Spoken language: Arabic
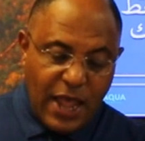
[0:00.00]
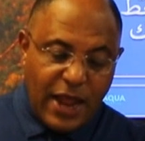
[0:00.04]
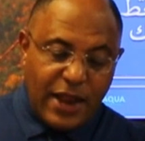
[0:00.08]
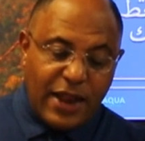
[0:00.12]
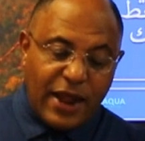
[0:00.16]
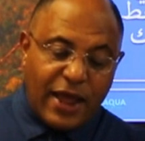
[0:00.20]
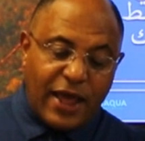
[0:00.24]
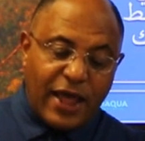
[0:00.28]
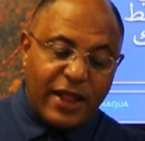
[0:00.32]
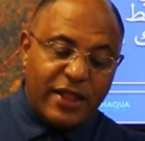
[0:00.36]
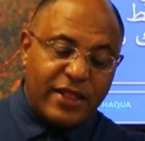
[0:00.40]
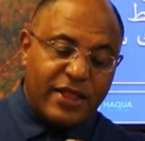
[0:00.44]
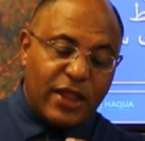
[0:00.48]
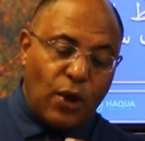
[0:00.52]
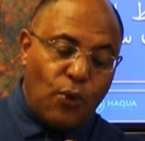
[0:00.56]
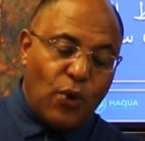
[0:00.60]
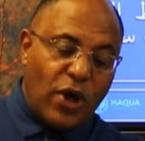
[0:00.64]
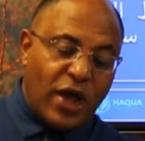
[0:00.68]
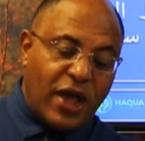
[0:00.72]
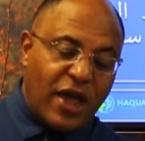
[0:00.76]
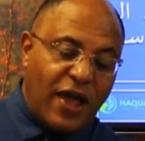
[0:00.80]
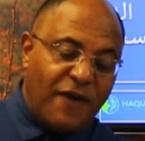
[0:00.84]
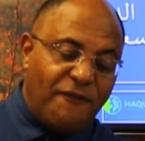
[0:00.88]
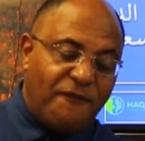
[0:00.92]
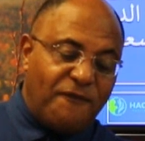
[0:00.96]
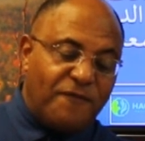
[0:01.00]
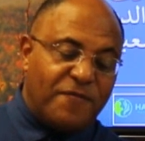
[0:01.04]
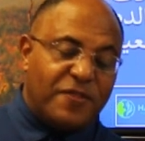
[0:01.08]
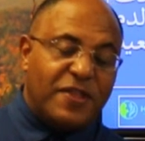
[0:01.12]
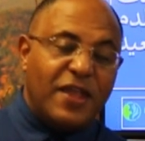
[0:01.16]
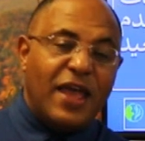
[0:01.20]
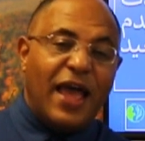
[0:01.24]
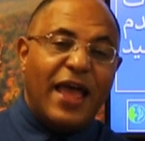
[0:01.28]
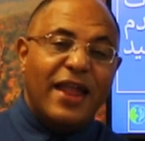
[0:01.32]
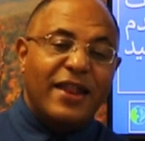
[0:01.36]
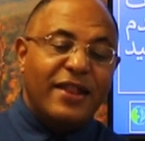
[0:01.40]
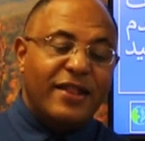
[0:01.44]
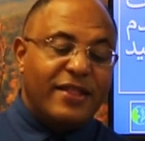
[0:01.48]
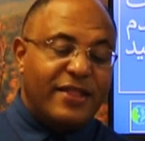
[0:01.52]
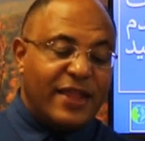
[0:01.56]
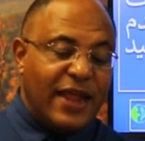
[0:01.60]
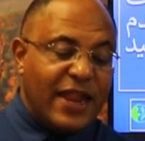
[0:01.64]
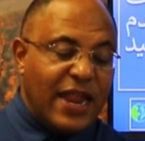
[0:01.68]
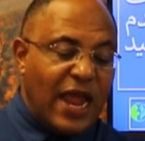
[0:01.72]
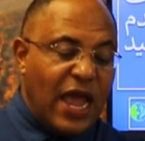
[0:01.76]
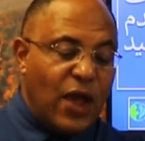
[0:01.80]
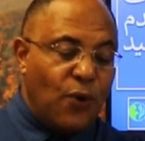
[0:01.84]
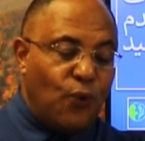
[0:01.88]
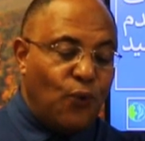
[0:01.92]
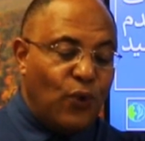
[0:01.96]
لقد توقفت عن
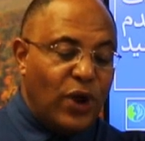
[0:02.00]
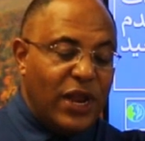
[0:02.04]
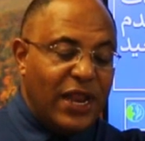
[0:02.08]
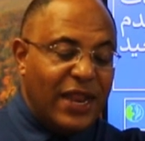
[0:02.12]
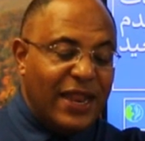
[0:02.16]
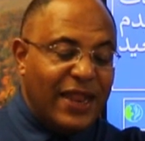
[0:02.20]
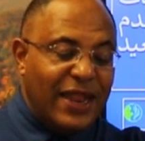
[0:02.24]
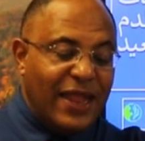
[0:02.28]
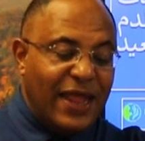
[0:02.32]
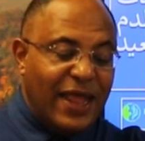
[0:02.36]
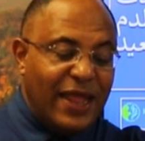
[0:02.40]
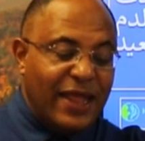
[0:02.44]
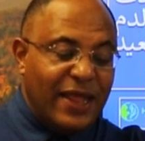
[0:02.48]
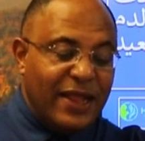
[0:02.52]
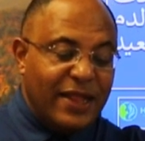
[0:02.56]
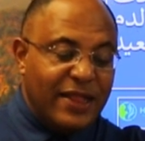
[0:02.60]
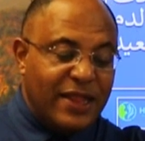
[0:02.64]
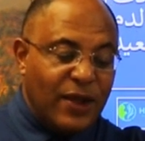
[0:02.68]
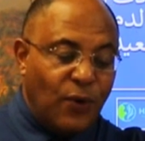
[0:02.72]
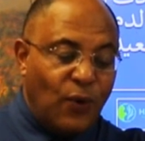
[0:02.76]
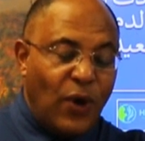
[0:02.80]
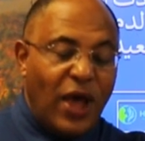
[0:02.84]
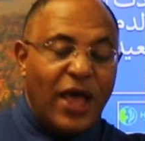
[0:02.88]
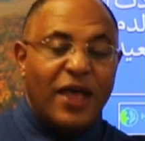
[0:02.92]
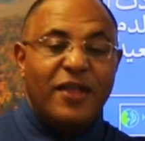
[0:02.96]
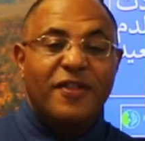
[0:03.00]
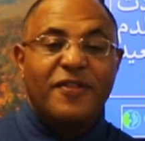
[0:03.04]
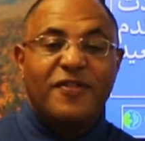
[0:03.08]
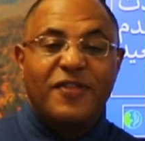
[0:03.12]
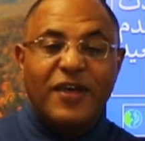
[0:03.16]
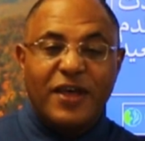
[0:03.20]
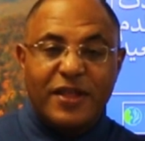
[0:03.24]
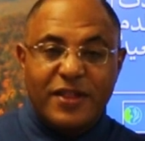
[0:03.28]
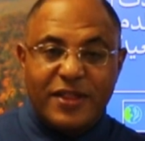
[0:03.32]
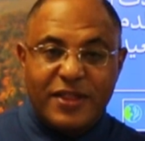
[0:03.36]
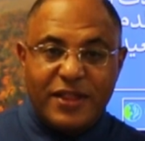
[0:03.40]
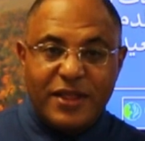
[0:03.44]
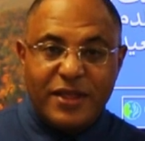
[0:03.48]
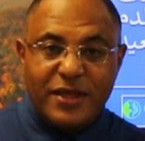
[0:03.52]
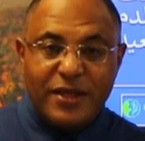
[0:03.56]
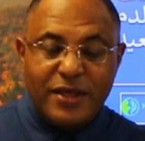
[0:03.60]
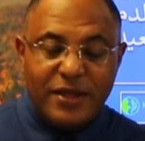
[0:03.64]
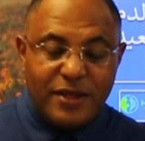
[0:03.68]
تناول دواء الضغط